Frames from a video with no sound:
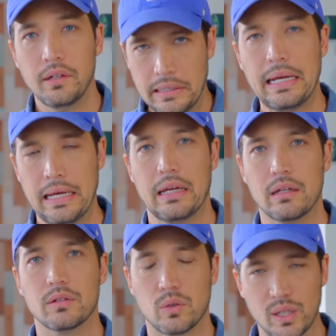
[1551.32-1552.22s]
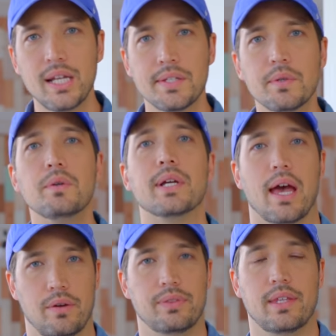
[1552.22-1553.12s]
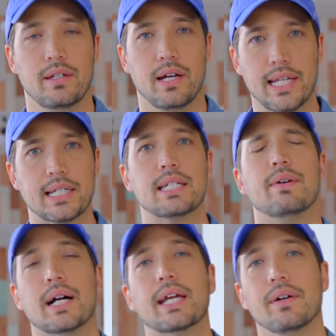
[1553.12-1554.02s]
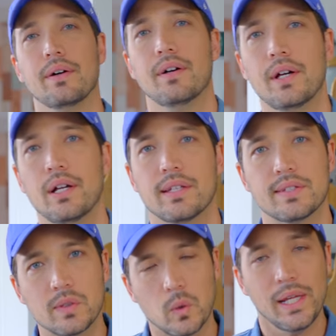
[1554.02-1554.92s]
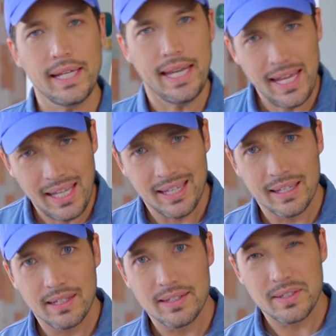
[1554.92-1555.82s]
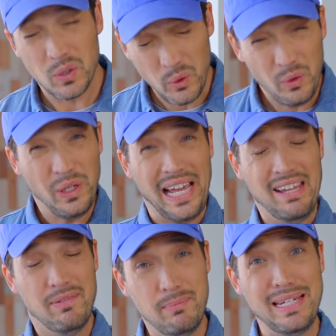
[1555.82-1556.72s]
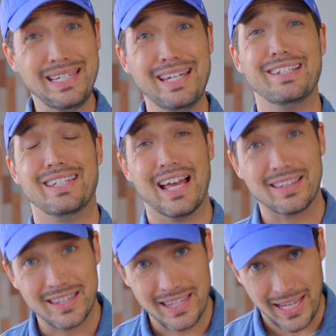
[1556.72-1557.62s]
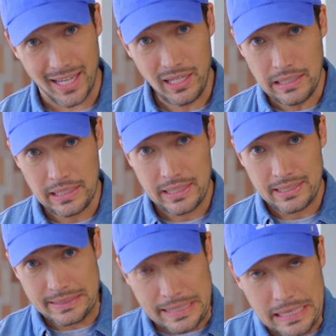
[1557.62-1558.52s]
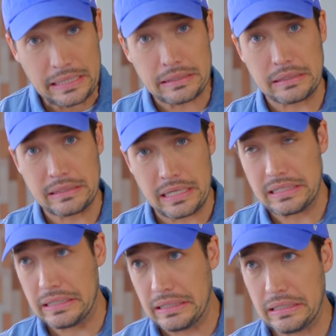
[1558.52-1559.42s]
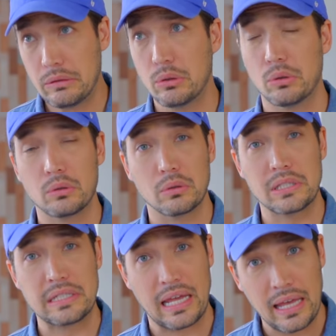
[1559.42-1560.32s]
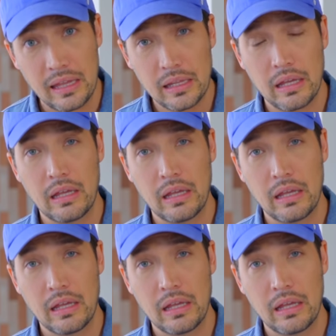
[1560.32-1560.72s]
ねえそりゃそうやろっていう話なわけよ。でそれでそのライブビジネスやって生活して シーディー 売ろうとして、